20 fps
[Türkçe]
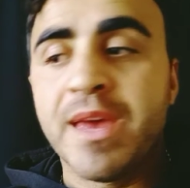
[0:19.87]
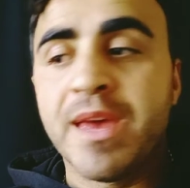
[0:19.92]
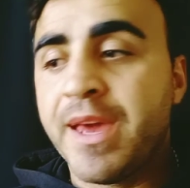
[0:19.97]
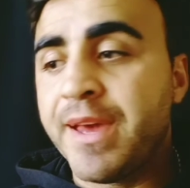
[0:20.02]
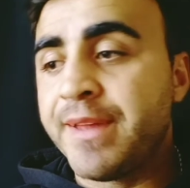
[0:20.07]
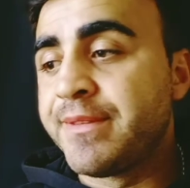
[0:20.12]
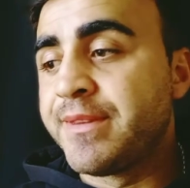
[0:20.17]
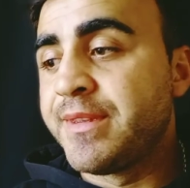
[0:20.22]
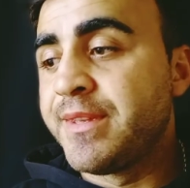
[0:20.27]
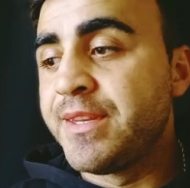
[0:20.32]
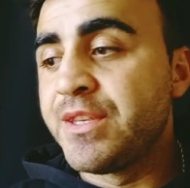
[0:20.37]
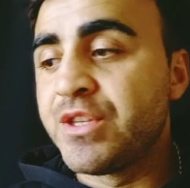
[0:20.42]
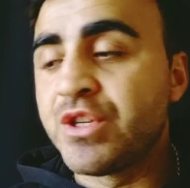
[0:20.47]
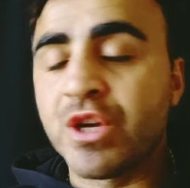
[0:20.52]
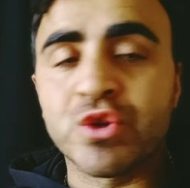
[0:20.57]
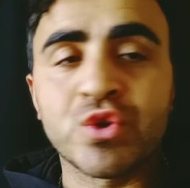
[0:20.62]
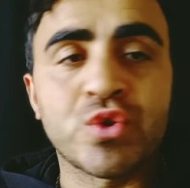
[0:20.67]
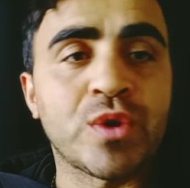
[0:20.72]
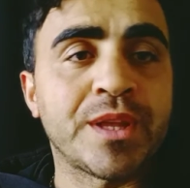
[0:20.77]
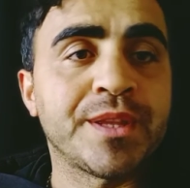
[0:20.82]
Anthony
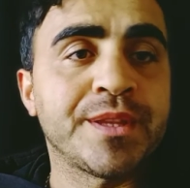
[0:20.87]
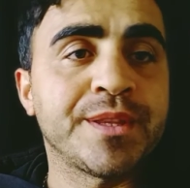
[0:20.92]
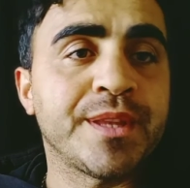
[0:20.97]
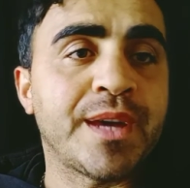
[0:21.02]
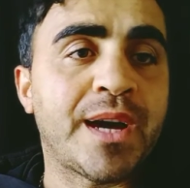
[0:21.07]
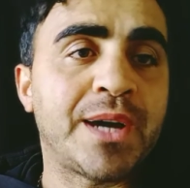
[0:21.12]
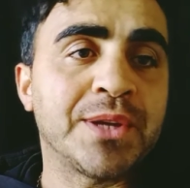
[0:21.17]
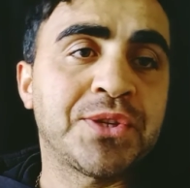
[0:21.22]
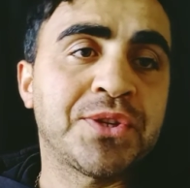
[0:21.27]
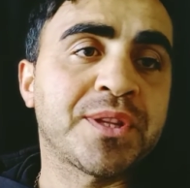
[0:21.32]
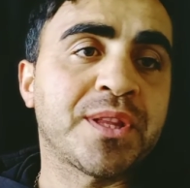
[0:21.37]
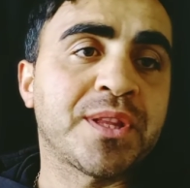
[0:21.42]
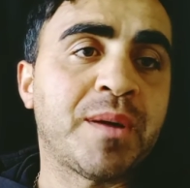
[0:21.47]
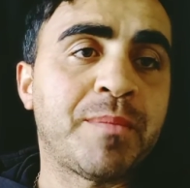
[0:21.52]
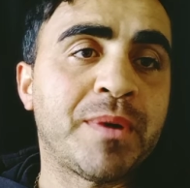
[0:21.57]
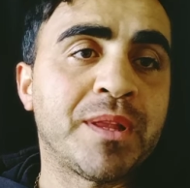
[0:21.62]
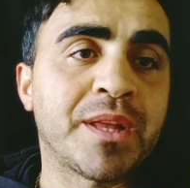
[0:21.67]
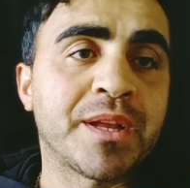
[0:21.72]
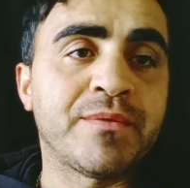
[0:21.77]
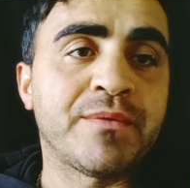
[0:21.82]
Joshua'nın
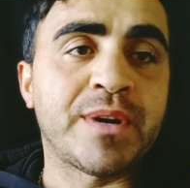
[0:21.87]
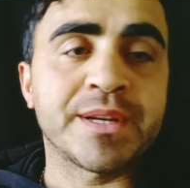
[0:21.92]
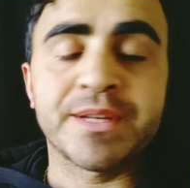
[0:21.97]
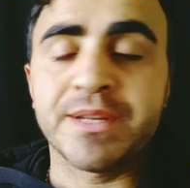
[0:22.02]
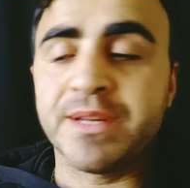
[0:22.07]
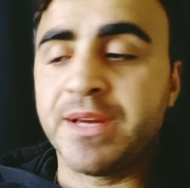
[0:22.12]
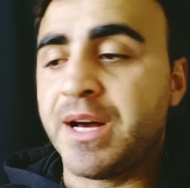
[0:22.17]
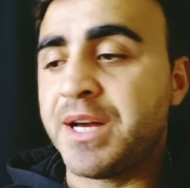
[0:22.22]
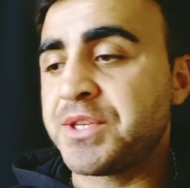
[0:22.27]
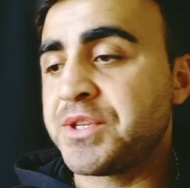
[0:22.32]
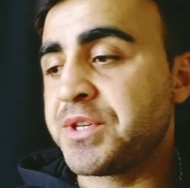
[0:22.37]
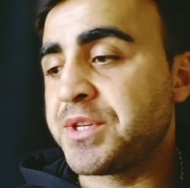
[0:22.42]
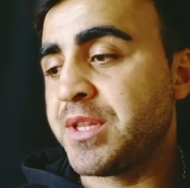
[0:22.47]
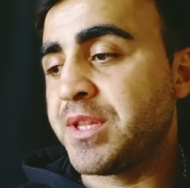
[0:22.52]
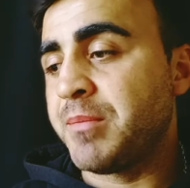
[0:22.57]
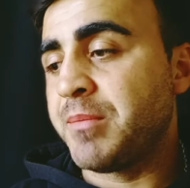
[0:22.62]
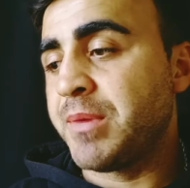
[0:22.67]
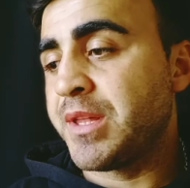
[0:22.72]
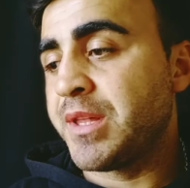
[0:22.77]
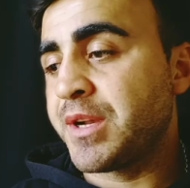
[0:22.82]
açıklamaları var.
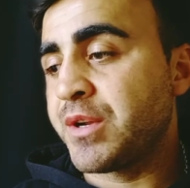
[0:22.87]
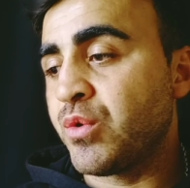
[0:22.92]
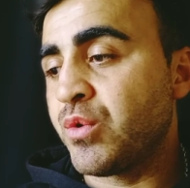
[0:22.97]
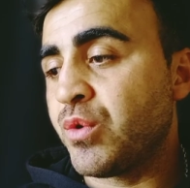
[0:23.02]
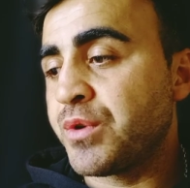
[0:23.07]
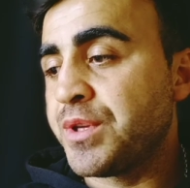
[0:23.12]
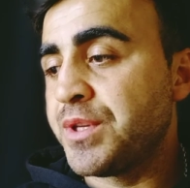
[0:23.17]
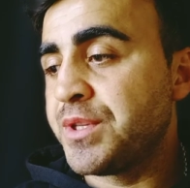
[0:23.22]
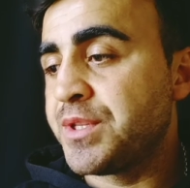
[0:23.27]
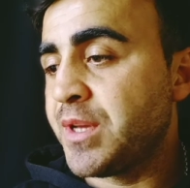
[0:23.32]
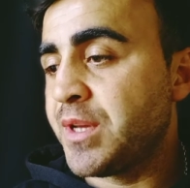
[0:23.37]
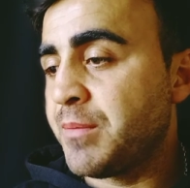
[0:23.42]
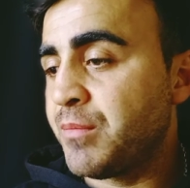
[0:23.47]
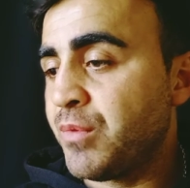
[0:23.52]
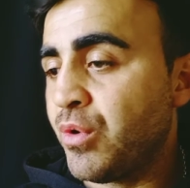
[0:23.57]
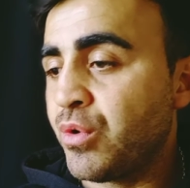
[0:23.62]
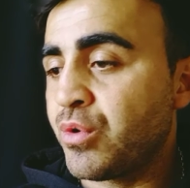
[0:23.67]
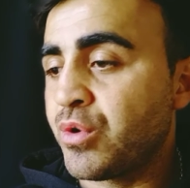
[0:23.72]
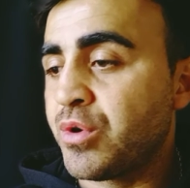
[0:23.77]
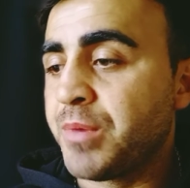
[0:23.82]
Açıklamalarını okuyacağım.
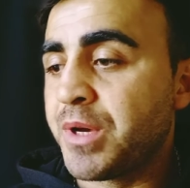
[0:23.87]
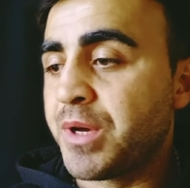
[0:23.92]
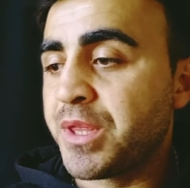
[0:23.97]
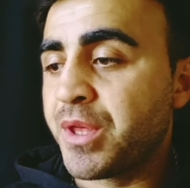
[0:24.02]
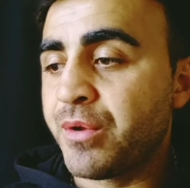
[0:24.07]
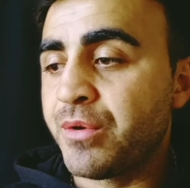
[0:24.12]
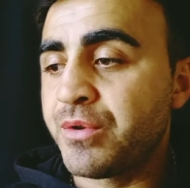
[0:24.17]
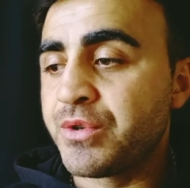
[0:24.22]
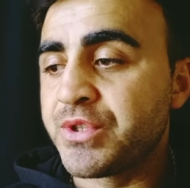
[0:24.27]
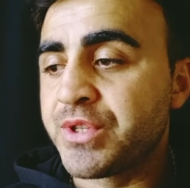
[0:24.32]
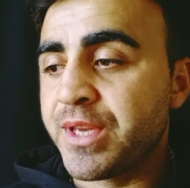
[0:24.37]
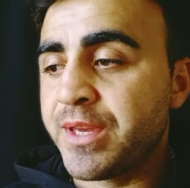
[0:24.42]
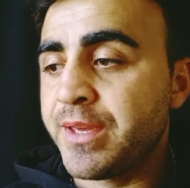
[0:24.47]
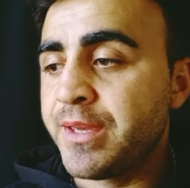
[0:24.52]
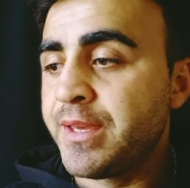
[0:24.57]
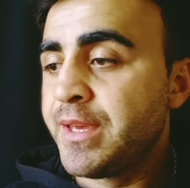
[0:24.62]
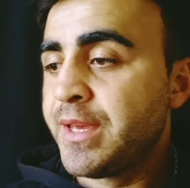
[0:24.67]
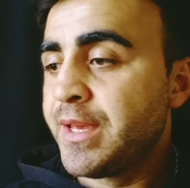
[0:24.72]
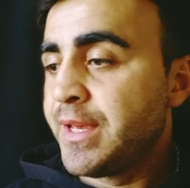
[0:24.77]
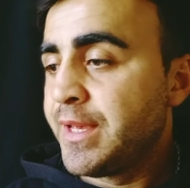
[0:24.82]
Okumadan
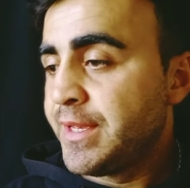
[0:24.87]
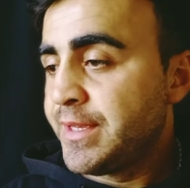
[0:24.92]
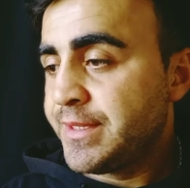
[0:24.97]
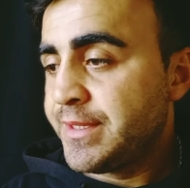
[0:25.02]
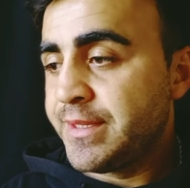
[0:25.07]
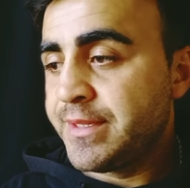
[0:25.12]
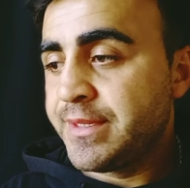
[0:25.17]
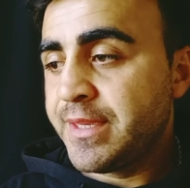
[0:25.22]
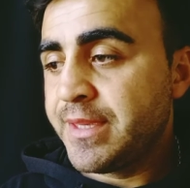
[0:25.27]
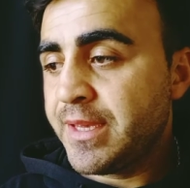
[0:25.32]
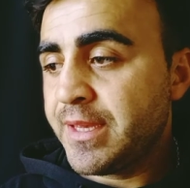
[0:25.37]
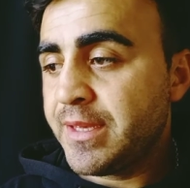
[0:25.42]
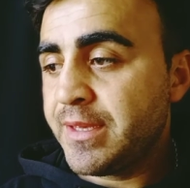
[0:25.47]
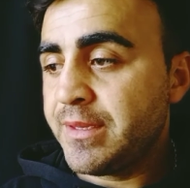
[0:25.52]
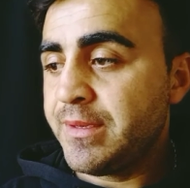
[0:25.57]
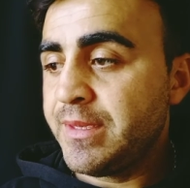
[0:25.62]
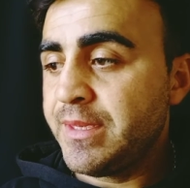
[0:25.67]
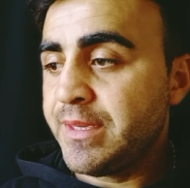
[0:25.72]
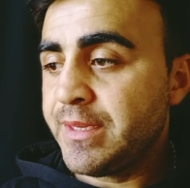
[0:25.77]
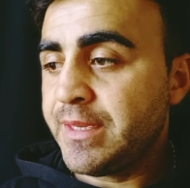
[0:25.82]
önce
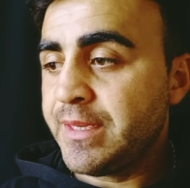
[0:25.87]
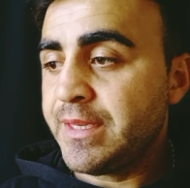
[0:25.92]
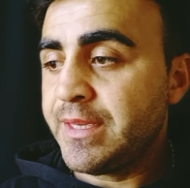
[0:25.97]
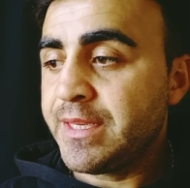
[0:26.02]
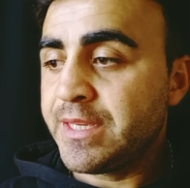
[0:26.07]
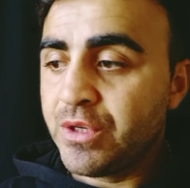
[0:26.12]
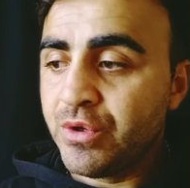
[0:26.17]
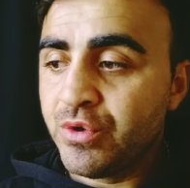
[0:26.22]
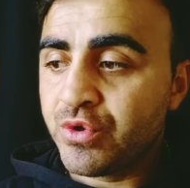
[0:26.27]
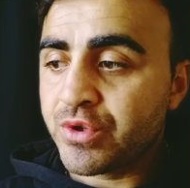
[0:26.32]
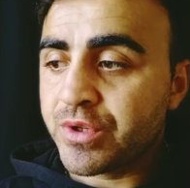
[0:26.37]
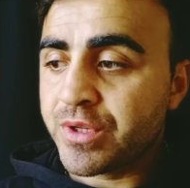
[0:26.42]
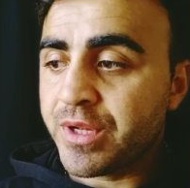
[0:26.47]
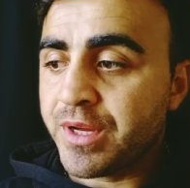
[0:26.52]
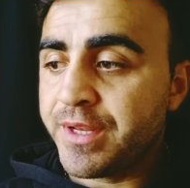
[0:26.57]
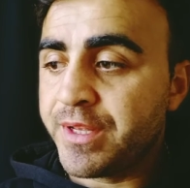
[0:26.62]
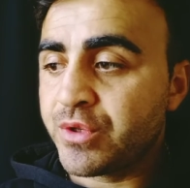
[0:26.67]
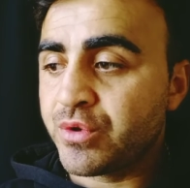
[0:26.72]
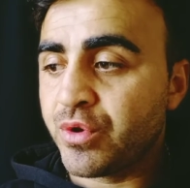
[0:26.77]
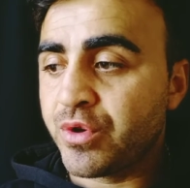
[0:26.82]
size 2-3 e,
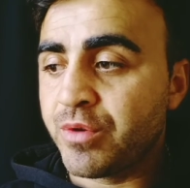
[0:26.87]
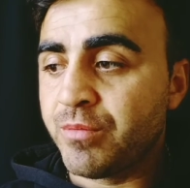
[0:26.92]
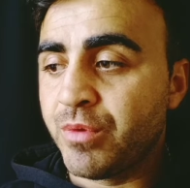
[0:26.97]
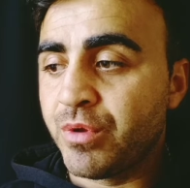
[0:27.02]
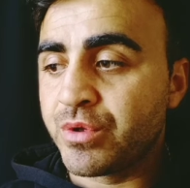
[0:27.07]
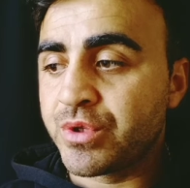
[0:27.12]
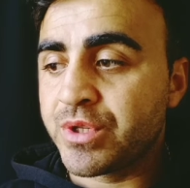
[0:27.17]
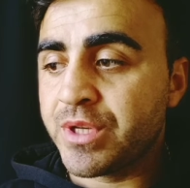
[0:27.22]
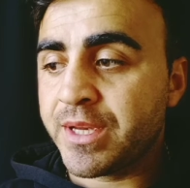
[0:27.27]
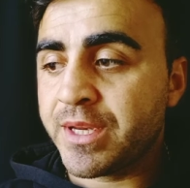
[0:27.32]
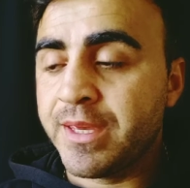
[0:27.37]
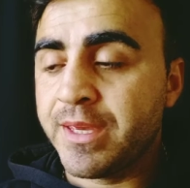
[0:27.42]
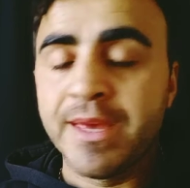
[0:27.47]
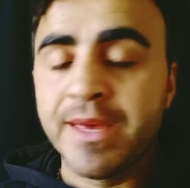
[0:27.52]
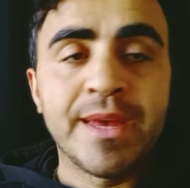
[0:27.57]
tane sorum olacak.